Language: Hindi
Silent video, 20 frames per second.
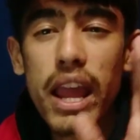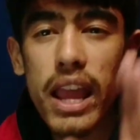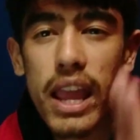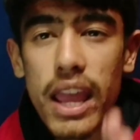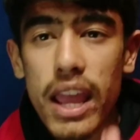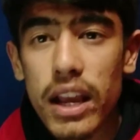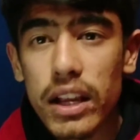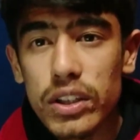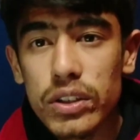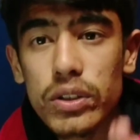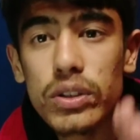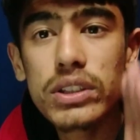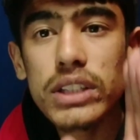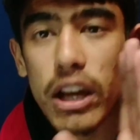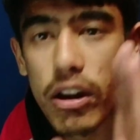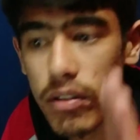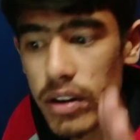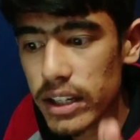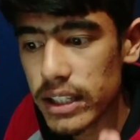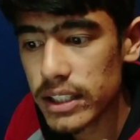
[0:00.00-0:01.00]

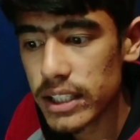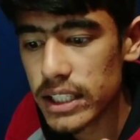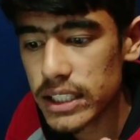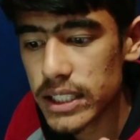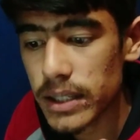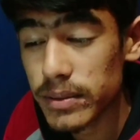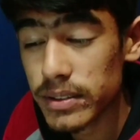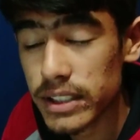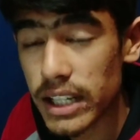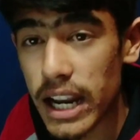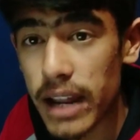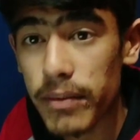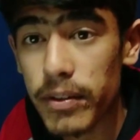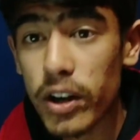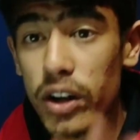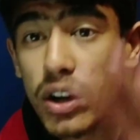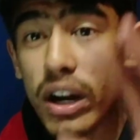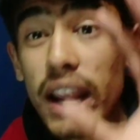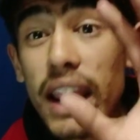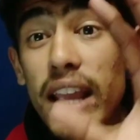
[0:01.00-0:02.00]
173 सब्सक्राइबर और